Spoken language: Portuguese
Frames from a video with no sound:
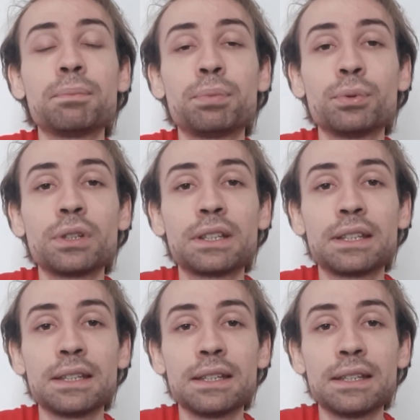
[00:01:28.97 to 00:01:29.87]

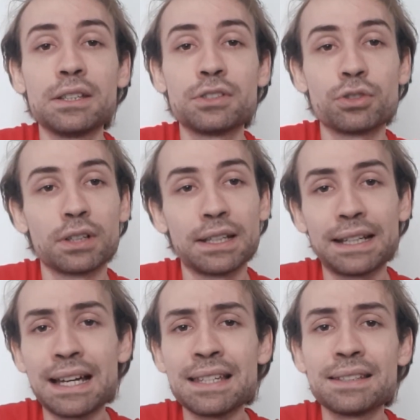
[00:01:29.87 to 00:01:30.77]
porque joga em
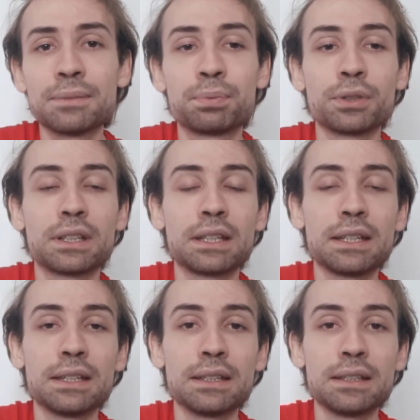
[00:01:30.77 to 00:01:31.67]
casa,
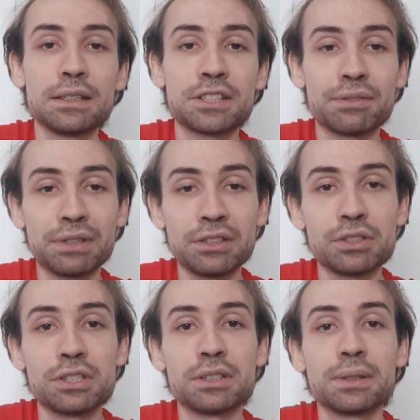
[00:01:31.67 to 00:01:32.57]
porque já vem de
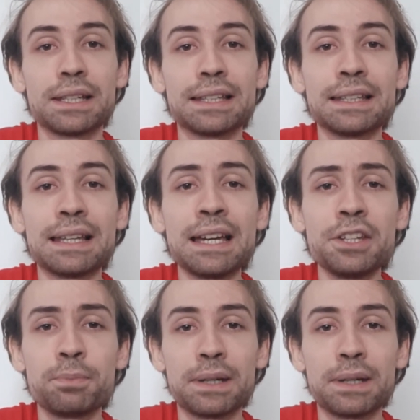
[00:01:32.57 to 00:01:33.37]
título em Adelaide,